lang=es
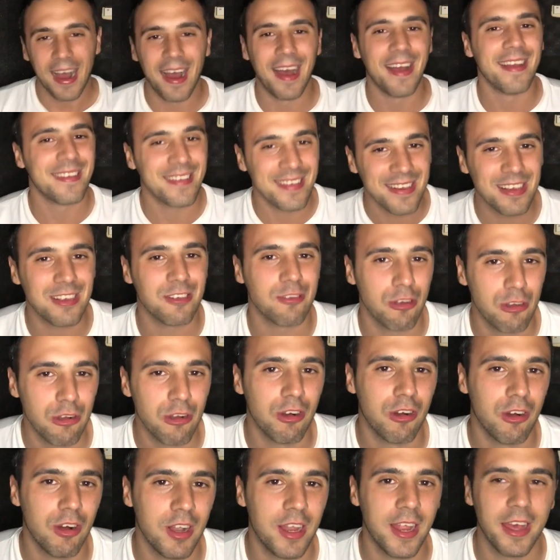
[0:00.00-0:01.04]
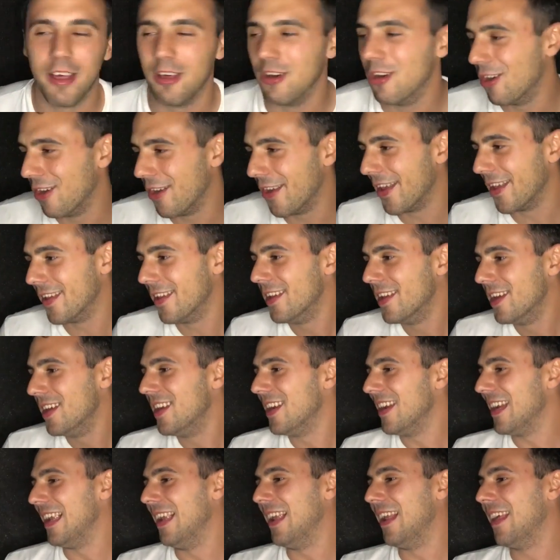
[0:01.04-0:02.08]
Así son los goleadores.
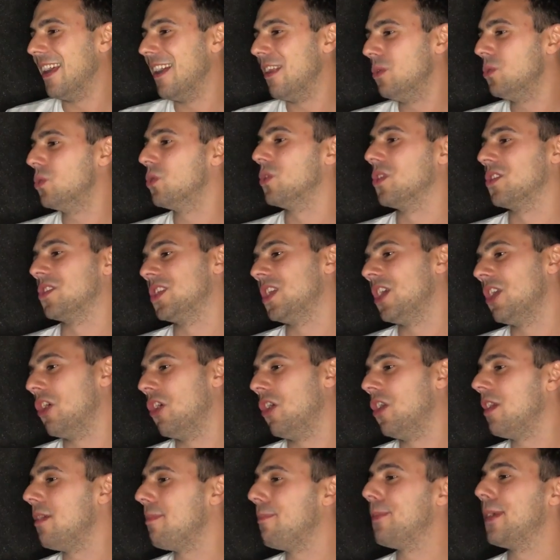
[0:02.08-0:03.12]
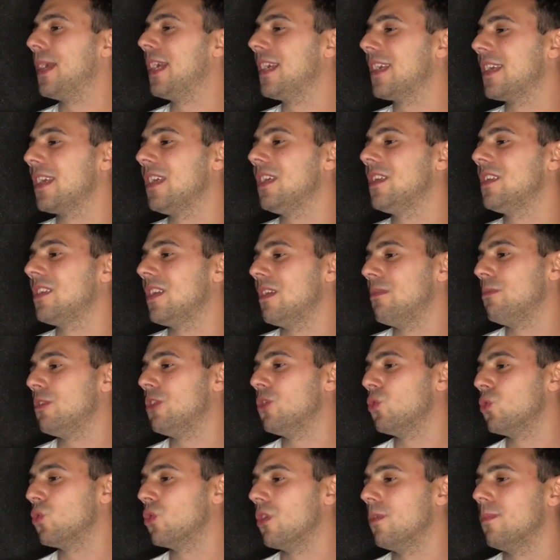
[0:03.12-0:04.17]
Y le da el 1 a 0 limpia en 15
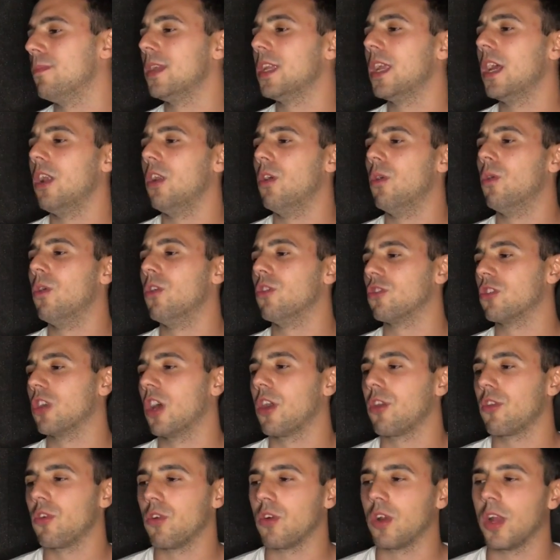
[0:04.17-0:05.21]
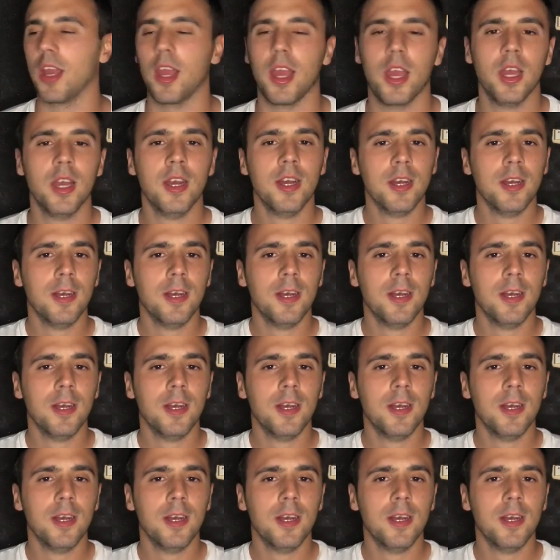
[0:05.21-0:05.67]
minutos. Mirá lo vos a Roque, eh.